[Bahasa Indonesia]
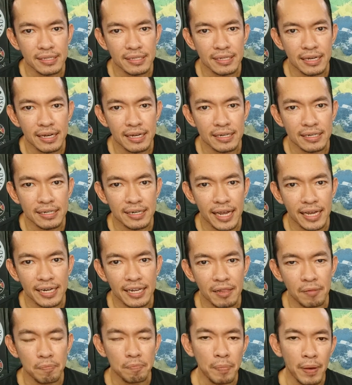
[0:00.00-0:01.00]
Dan
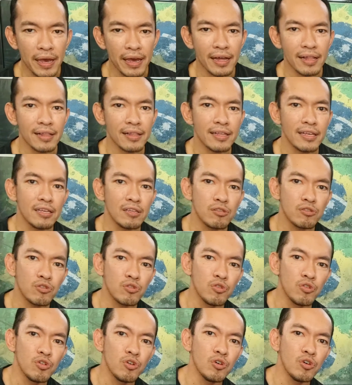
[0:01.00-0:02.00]
kettlebell
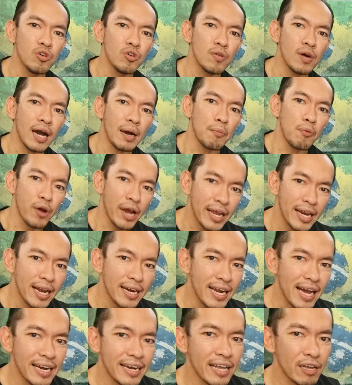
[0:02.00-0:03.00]
itu mungkin
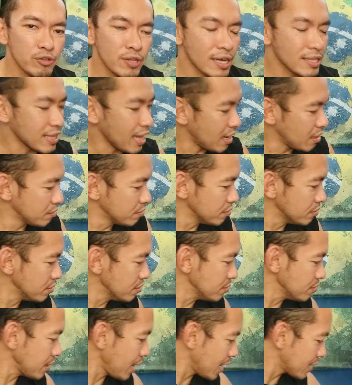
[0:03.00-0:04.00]
ada ada yang sudah
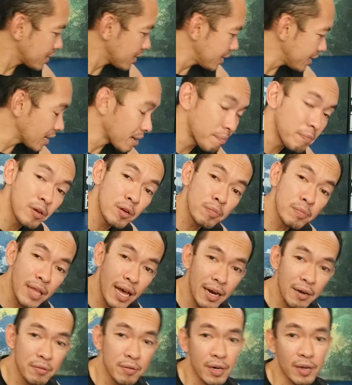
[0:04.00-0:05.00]
tahu, ada yang belum
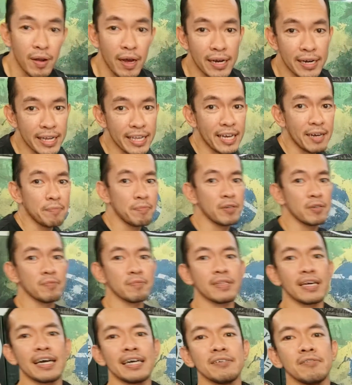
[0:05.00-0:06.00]
tahu. Kalau anda yang belum
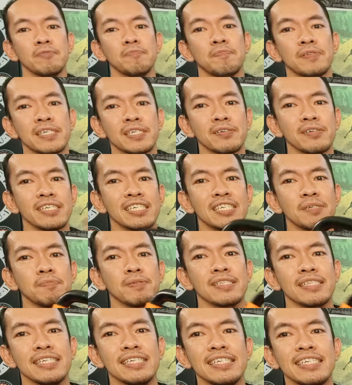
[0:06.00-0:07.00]
tahu bentuknya
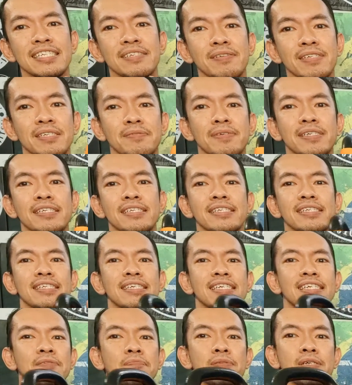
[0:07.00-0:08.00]
seperti ini, teman-teman.
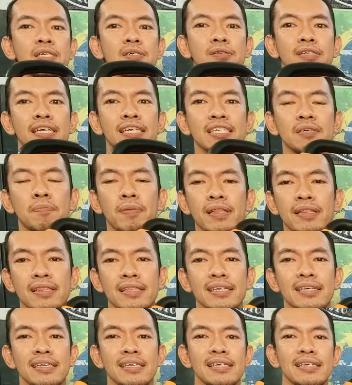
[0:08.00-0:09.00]
Jadi bentuknya
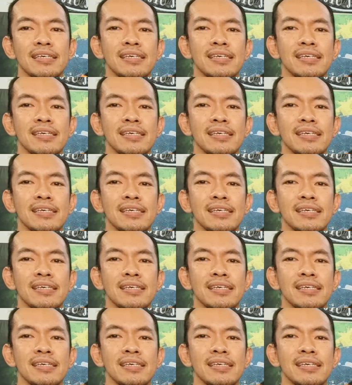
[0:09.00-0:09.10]
seperti